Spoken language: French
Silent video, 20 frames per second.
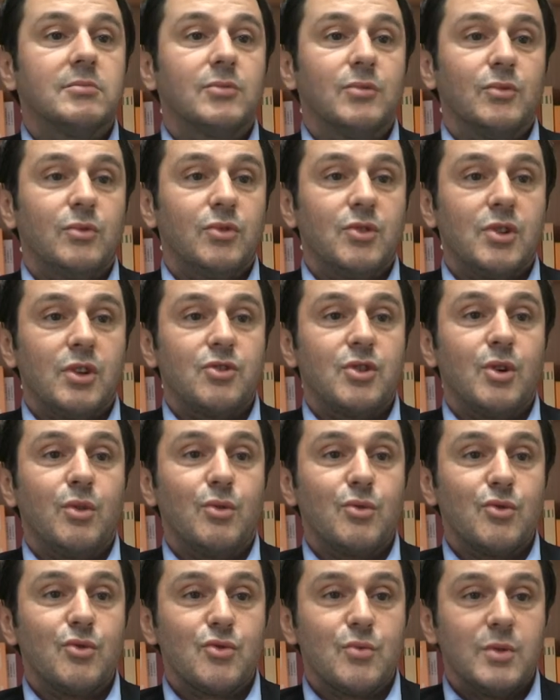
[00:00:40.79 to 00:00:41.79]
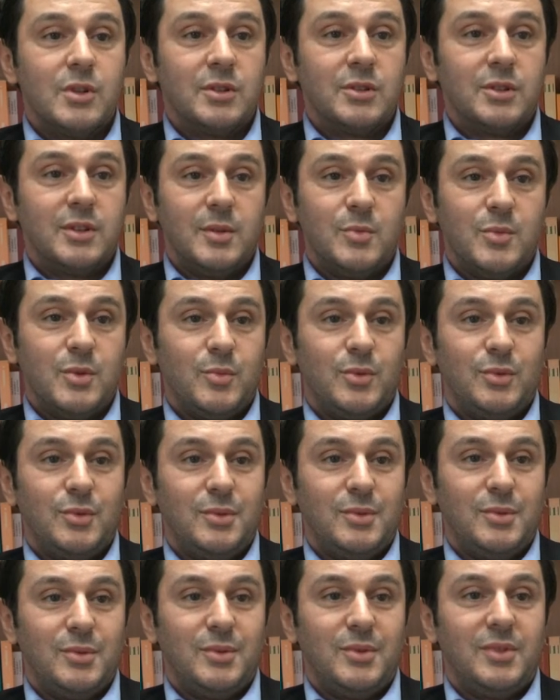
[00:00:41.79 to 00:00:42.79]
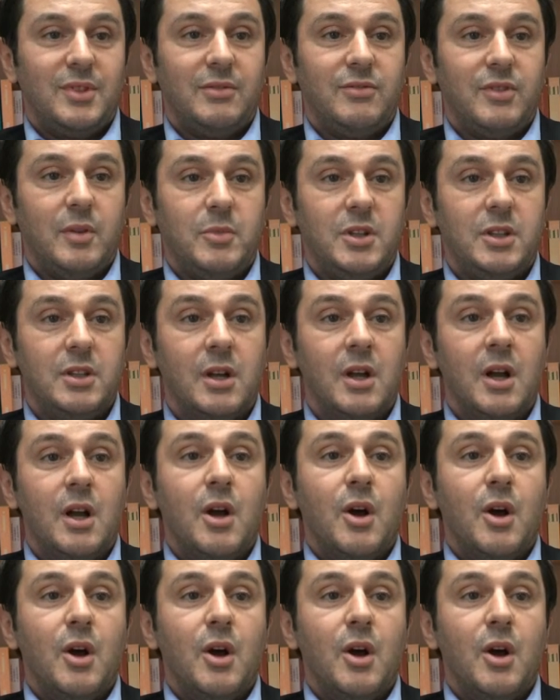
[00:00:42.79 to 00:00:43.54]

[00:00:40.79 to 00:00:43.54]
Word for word: on cherche à rejoindre les membres de, sa famille.